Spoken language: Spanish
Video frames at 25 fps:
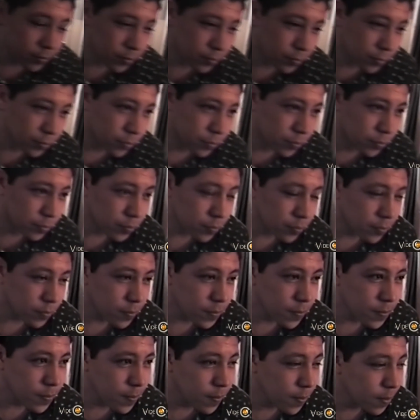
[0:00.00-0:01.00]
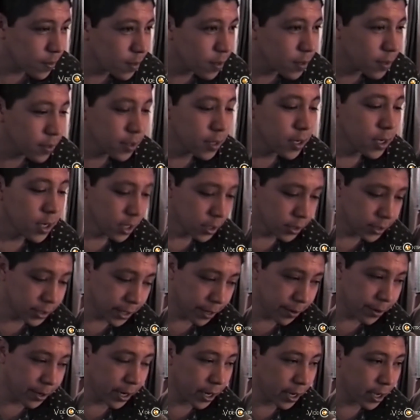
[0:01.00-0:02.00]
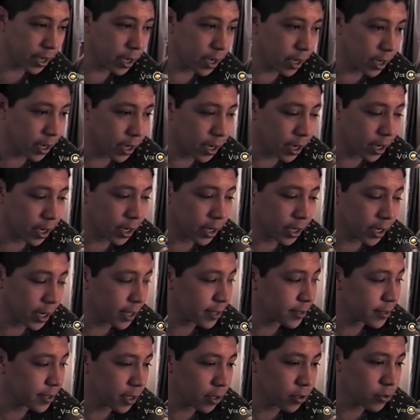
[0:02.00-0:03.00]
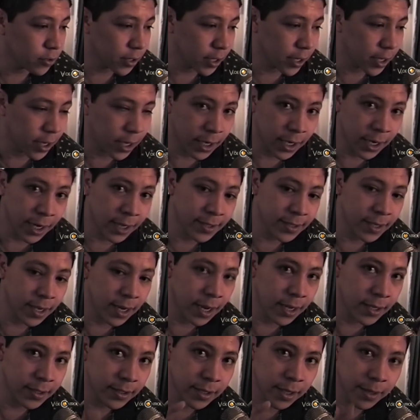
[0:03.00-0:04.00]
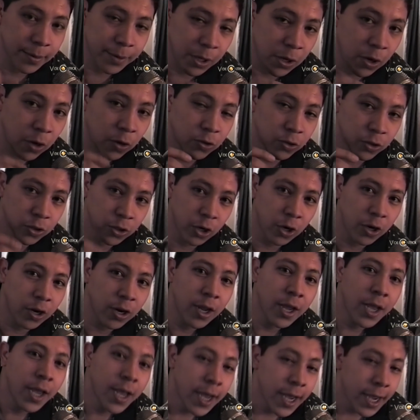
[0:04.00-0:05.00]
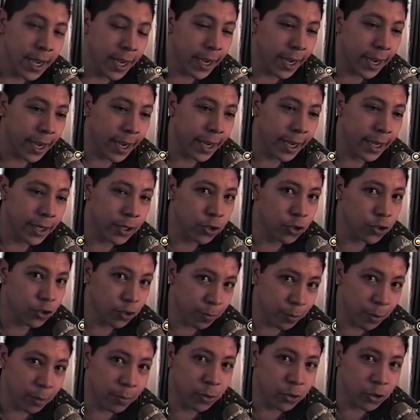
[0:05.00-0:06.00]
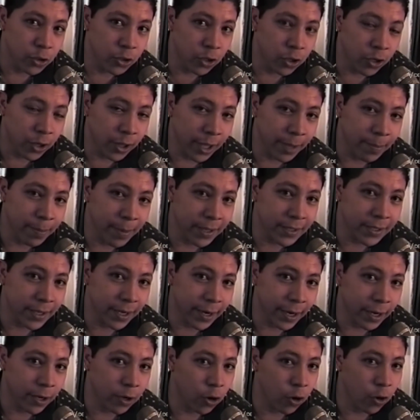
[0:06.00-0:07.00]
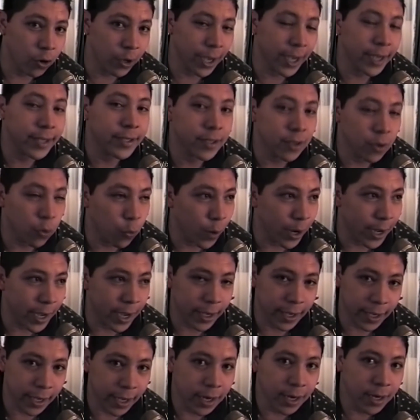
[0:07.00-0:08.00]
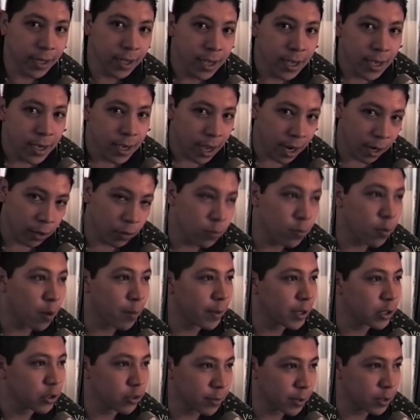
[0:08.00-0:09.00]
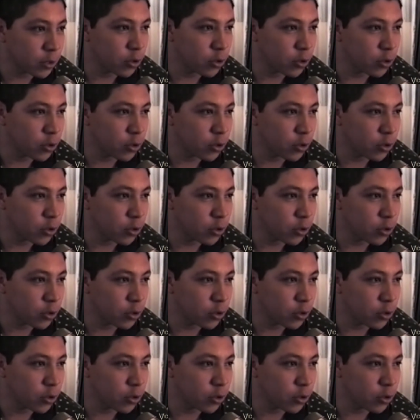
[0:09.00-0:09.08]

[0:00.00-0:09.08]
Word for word: respalda el trabajo de ustedes? Chévere, eh, gracias JG, gracias a la gente de Video Control. Eh, yo soy promotor de Parcha Record, lo que es Guayaquil. Algún momento me